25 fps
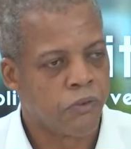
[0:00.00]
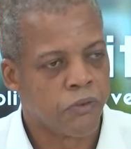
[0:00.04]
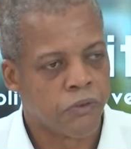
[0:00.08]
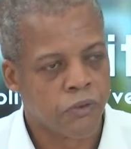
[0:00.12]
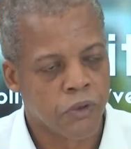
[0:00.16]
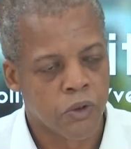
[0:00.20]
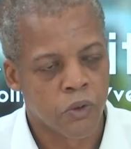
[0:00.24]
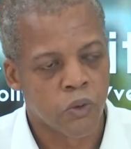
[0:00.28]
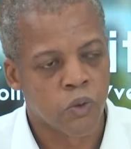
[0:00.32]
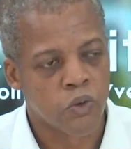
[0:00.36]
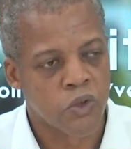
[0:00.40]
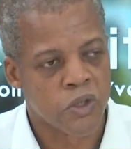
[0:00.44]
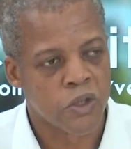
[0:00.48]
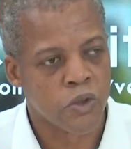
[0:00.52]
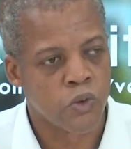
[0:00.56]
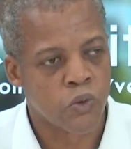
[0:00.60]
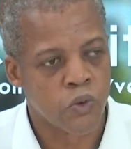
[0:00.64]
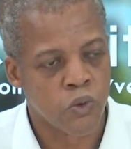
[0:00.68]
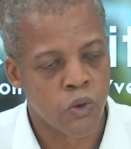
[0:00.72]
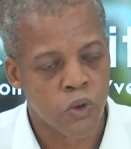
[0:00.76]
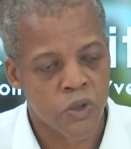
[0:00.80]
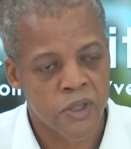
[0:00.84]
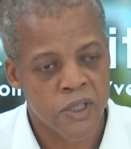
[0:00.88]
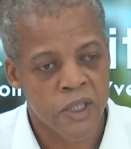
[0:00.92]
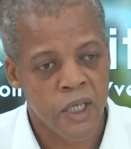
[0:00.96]
qui,
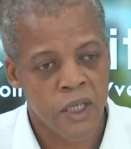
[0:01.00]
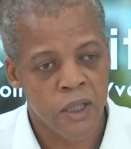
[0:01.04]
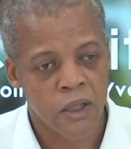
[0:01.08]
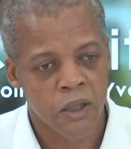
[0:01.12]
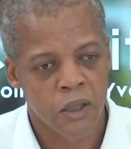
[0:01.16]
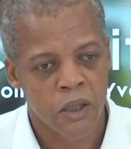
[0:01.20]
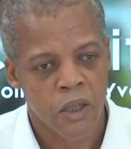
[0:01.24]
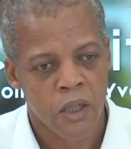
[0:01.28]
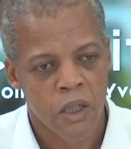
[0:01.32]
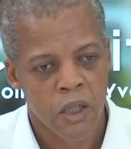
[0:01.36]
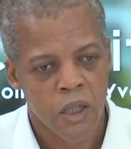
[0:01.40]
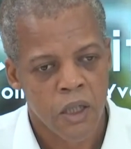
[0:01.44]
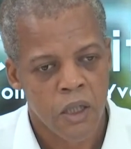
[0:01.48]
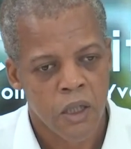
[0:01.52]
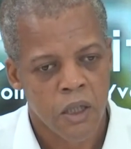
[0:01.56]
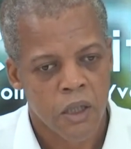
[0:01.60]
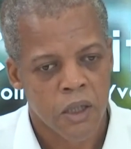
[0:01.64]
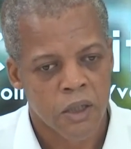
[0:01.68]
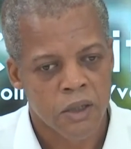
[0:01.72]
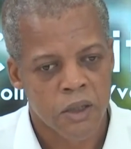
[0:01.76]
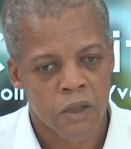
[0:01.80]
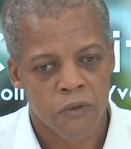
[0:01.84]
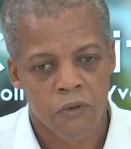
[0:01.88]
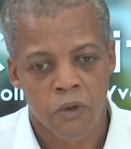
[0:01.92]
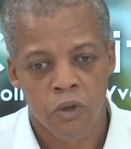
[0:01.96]
constituent le SIAG,
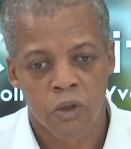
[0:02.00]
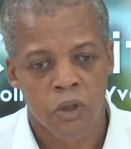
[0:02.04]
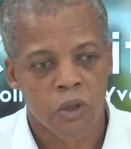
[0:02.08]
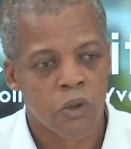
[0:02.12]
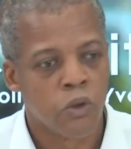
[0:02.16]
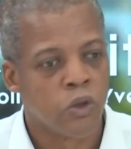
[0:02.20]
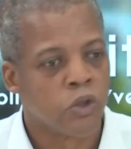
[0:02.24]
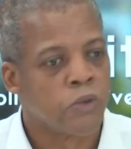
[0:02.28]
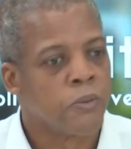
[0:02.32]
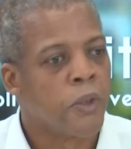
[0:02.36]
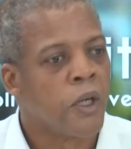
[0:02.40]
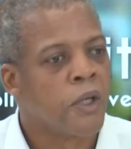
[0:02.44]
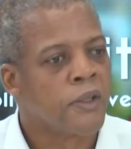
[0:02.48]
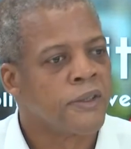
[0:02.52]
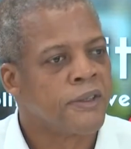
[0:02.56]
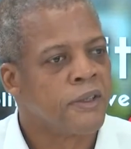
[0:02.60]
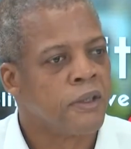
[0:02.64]
à savoir Guy Losbar,